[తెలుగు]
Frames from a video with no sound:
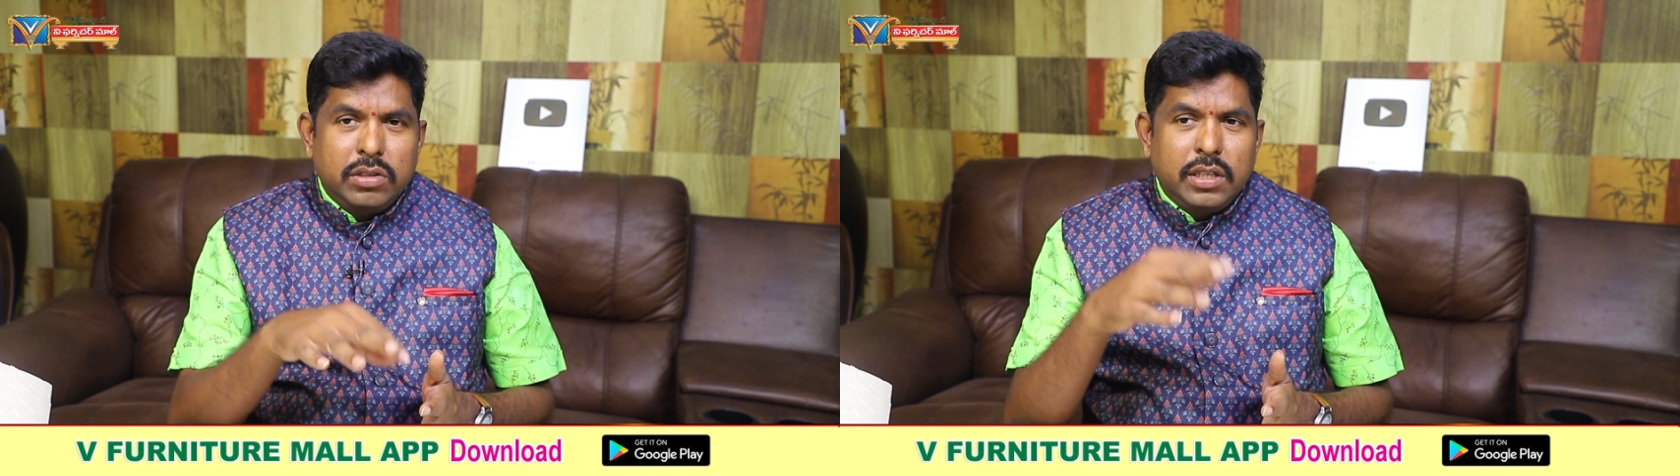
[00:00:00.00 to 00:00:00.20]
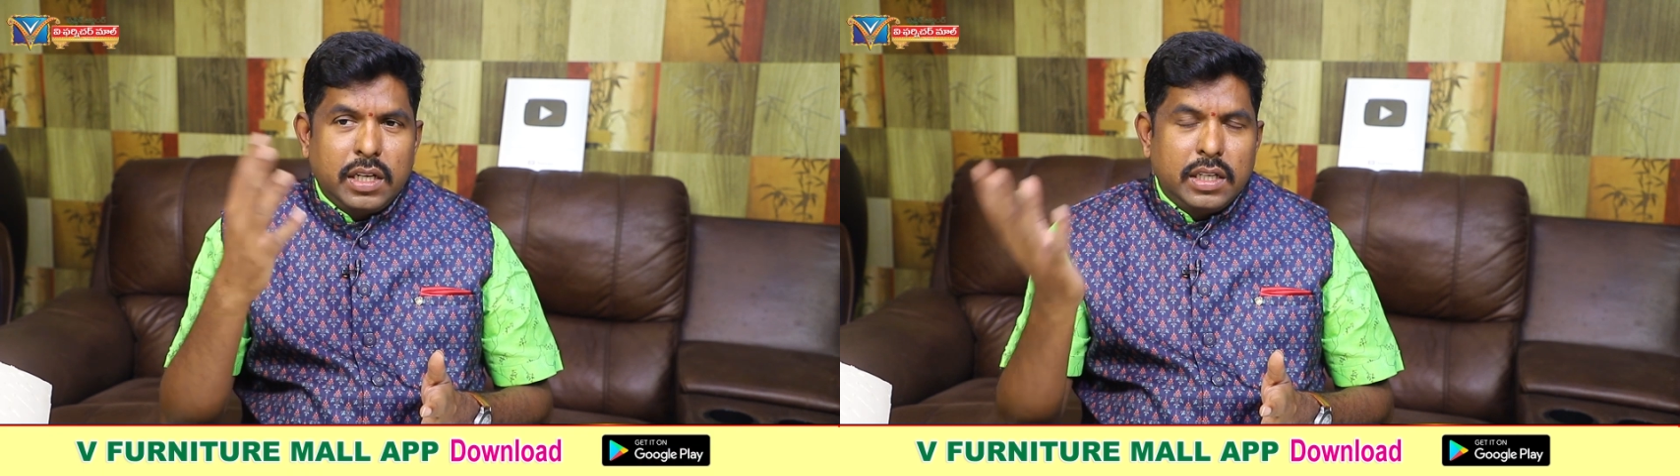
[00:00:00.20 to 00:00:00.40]

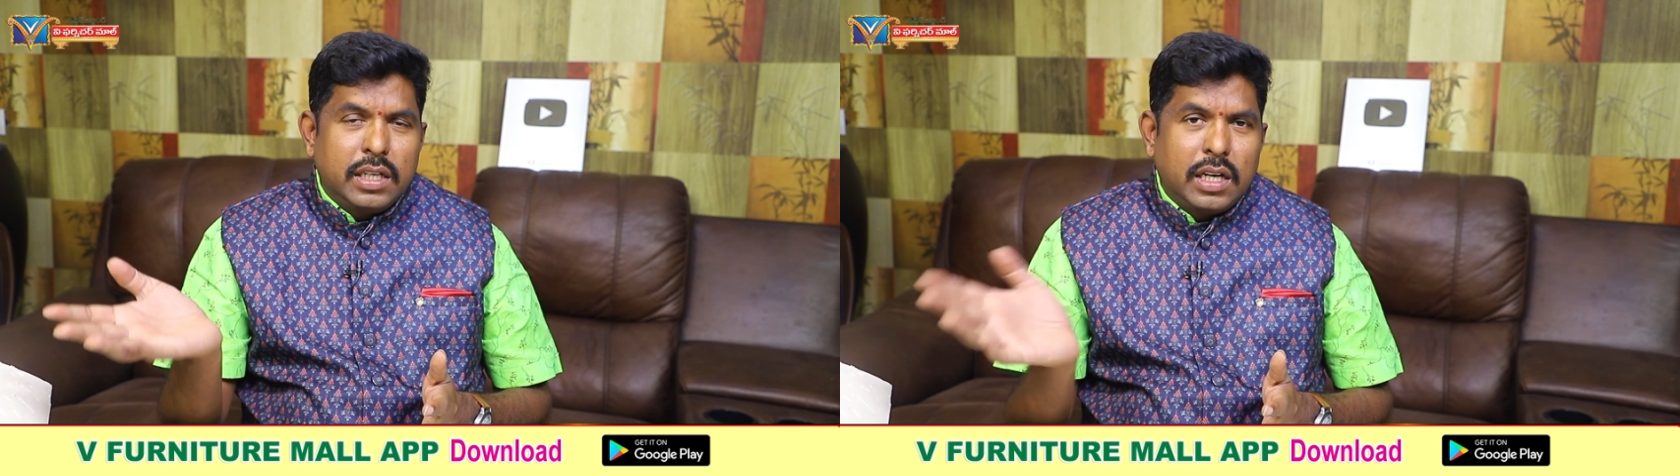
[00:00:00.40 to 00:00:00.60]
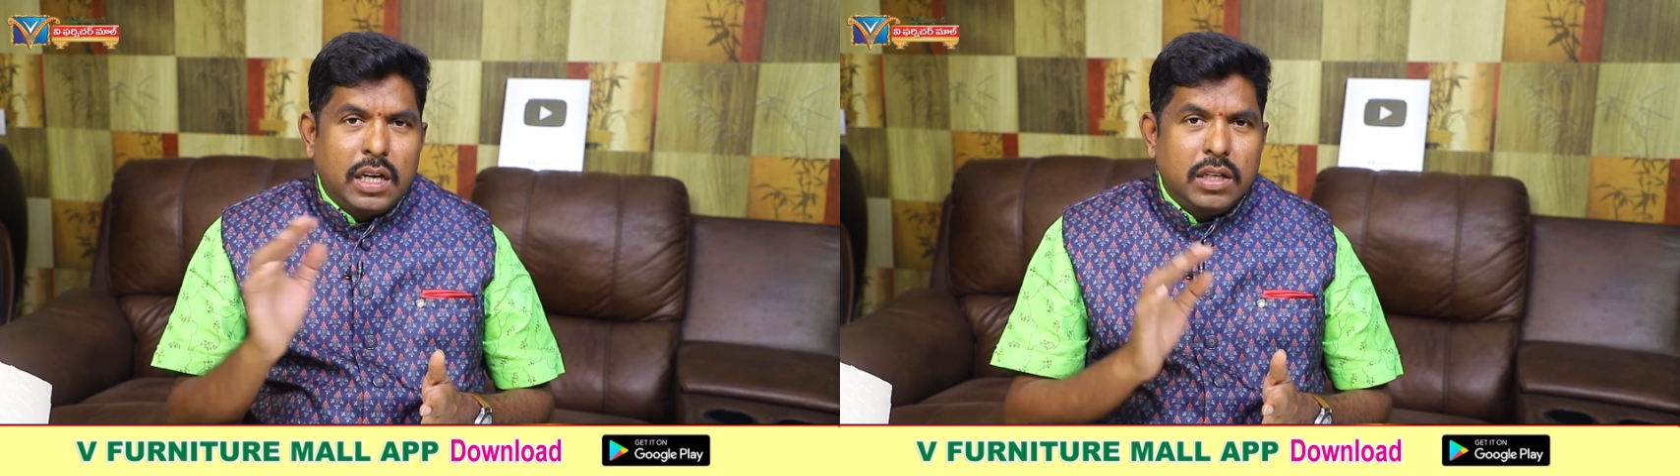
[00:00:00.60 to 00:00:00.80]
వచ్చారు కింద
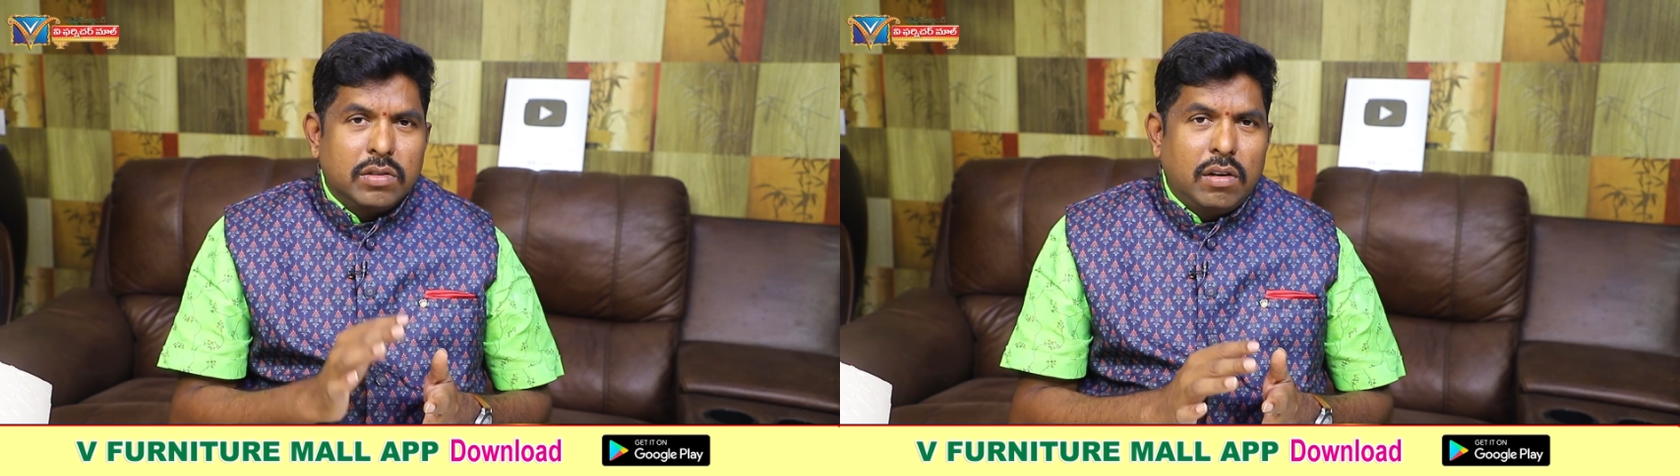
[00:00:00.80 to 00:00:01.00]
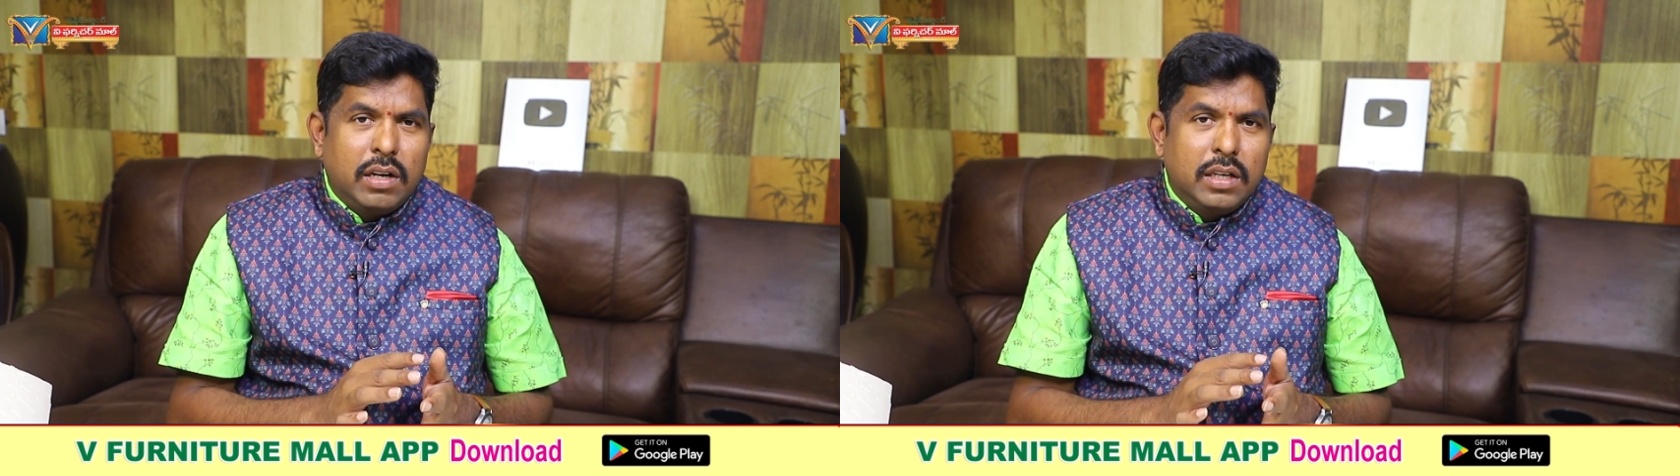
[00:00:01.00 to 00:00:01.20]
ఎట్లా
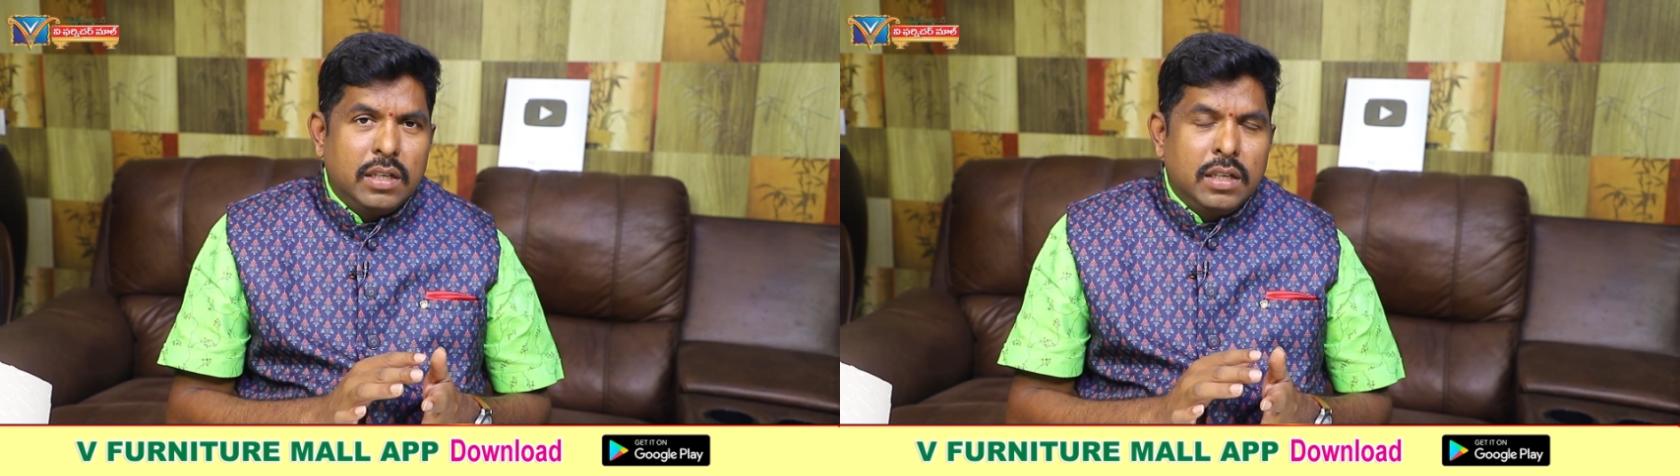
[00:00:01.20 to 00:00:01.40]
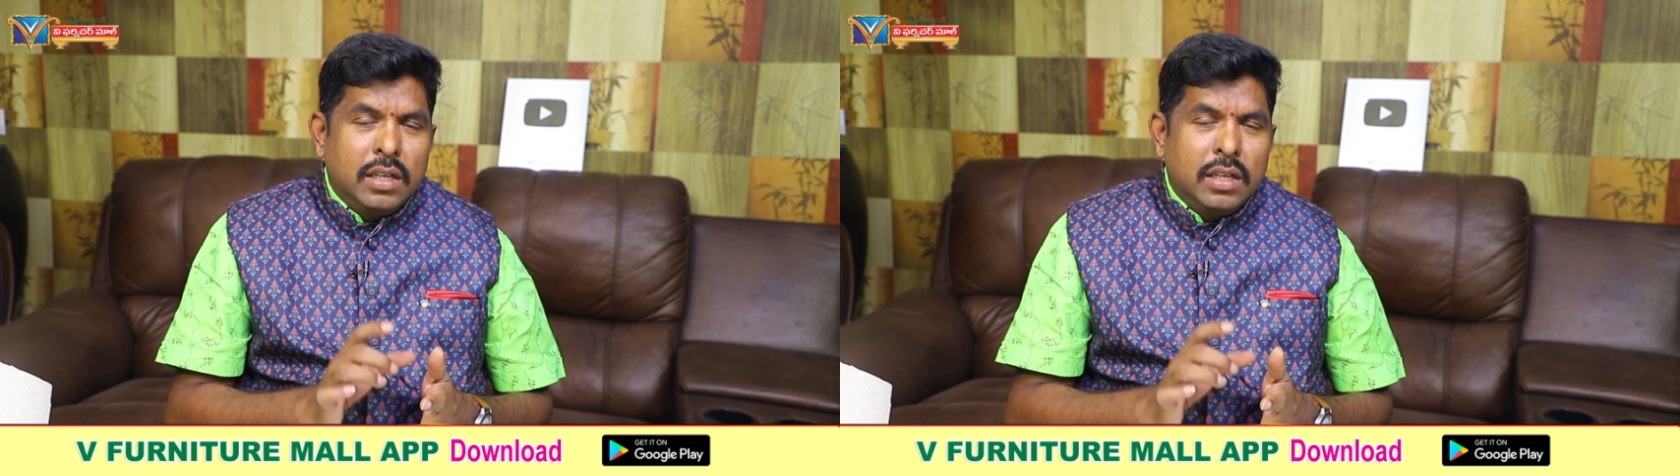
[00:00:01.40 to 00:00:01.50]
వేసుకోవాలి